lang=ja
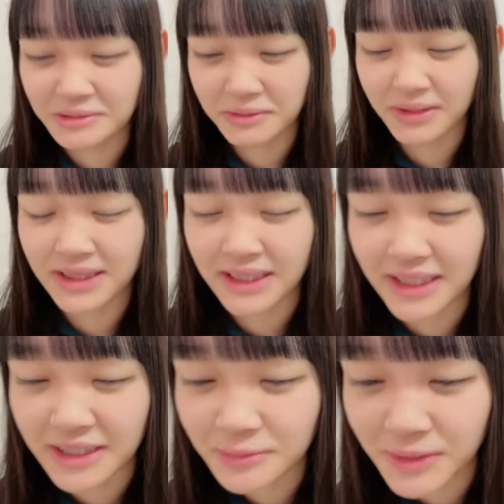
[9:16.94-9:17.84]
ママシが
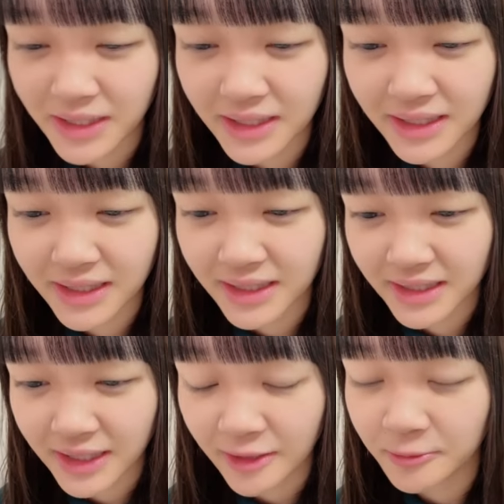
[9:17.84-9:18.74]
日々
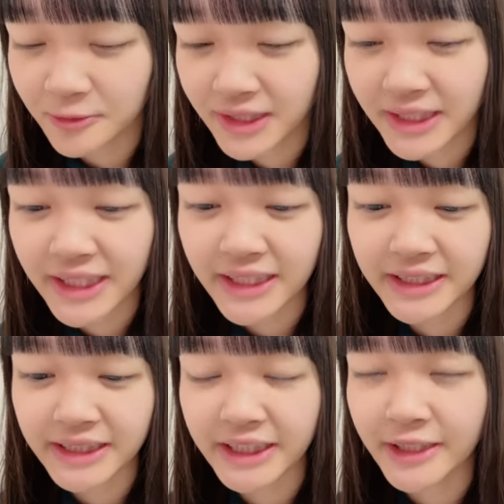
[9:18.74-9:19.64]
多分綺麗
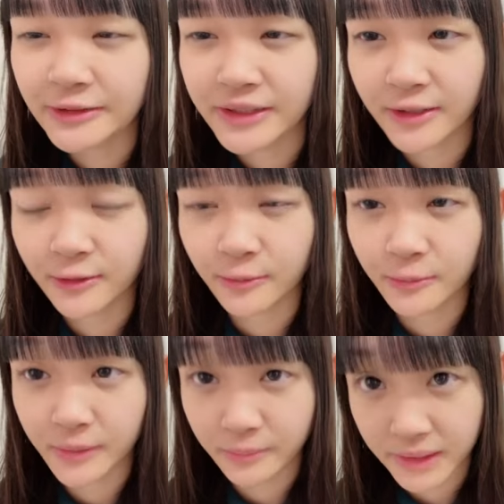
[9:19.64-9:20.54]
にしてるんだと
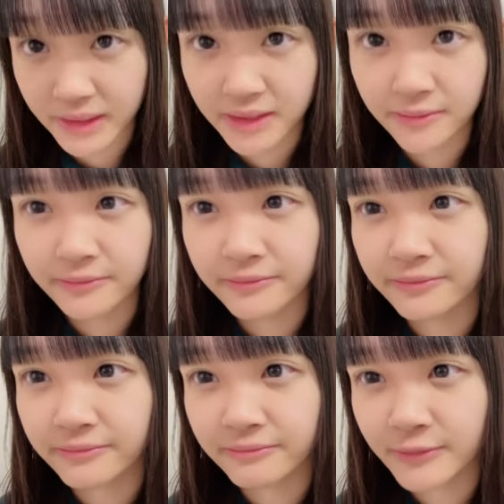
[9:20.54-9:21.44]
思います
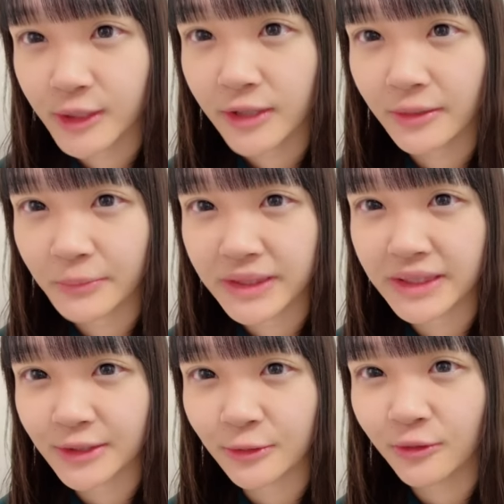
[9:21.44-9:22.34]
ラはま
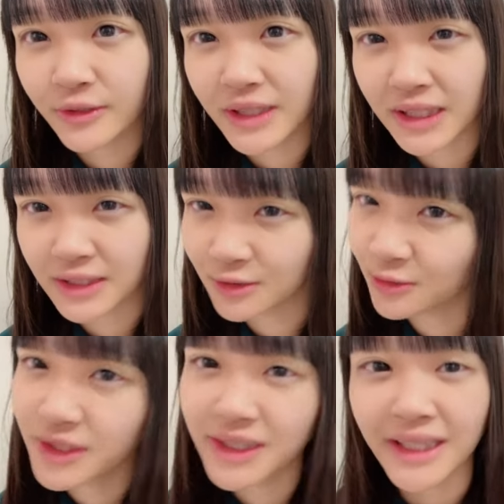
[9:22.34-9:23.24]
ずそこそ
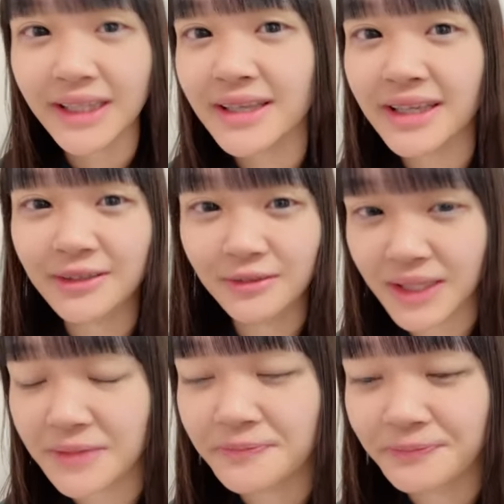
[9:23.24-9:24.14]
こに立たないので